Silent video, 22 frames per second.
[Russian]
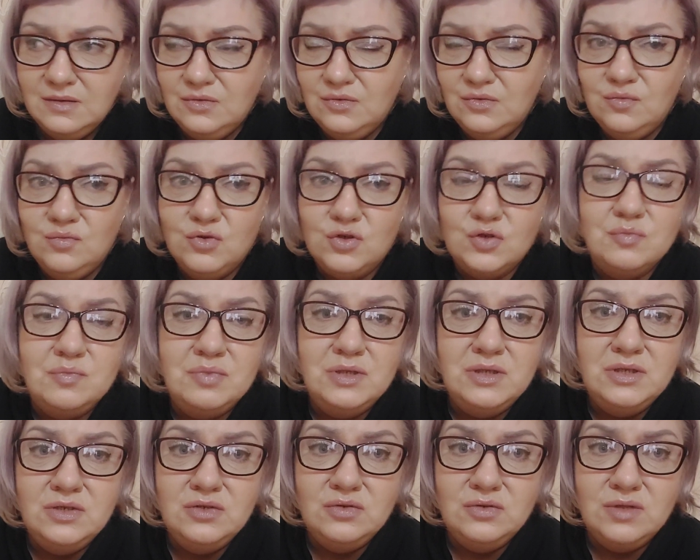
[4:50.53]
Ну, может
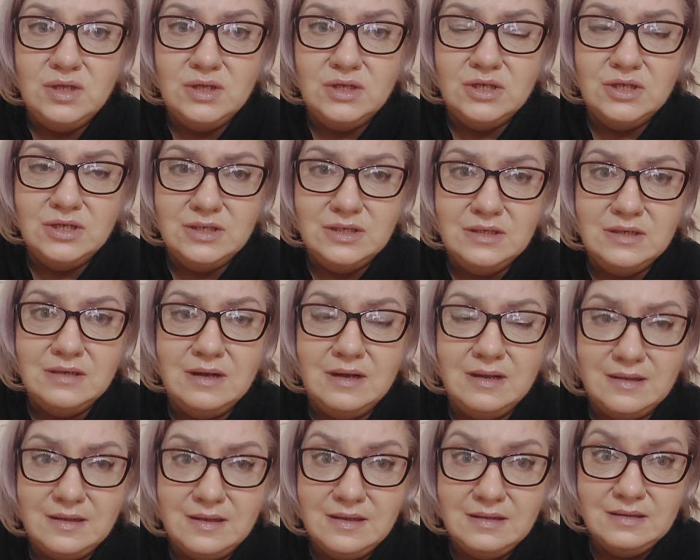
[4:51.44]
быть, еще даже эти
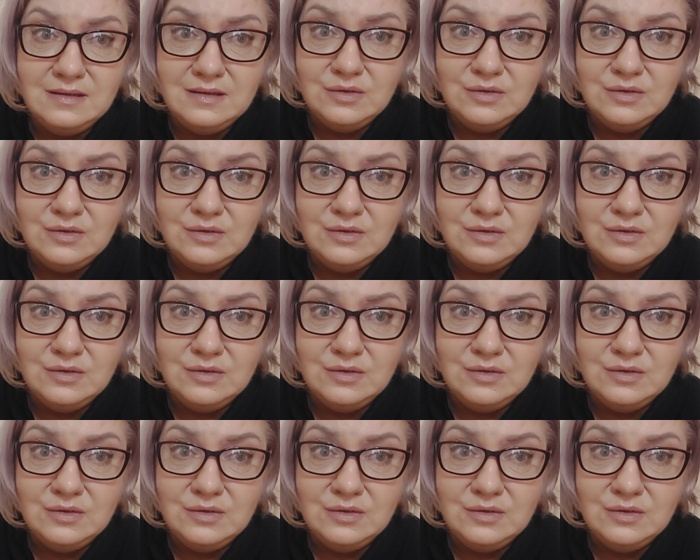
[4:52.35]
котлеты,